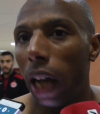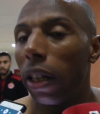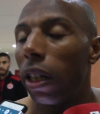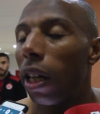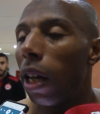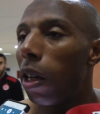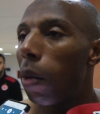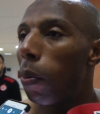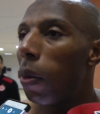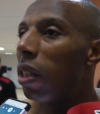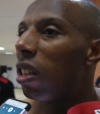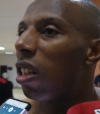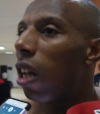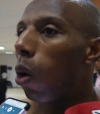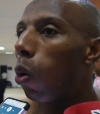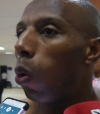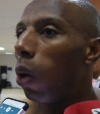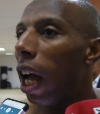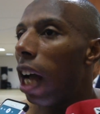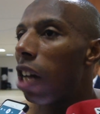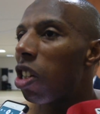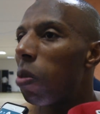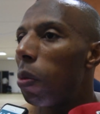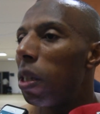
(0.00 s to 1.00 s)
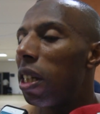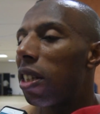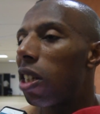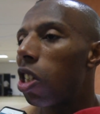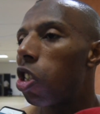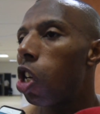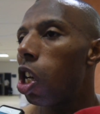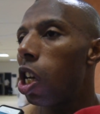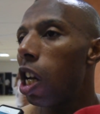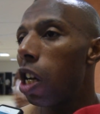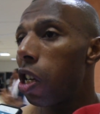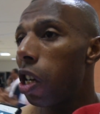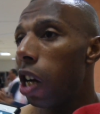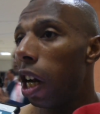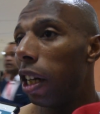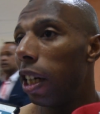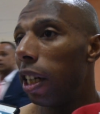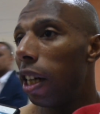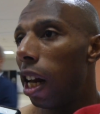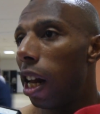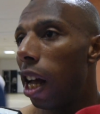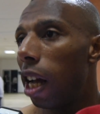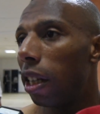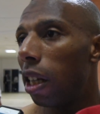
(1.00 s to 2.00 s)
اننا من اول حاجه ما يتسجلش
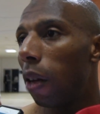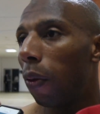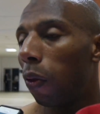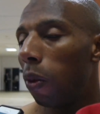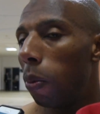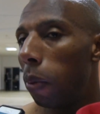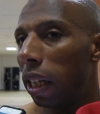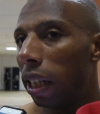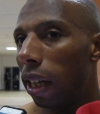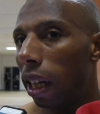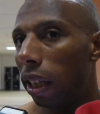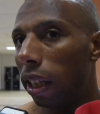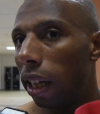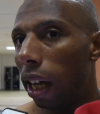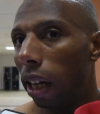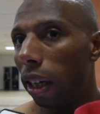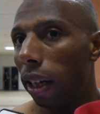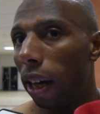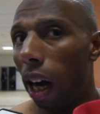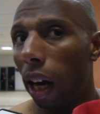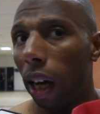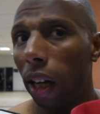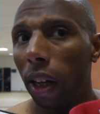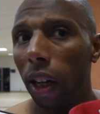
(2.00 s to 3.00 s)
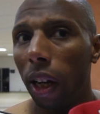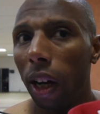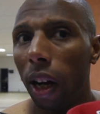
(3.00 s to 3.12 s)
علينا الهدف في الميدان ديالنا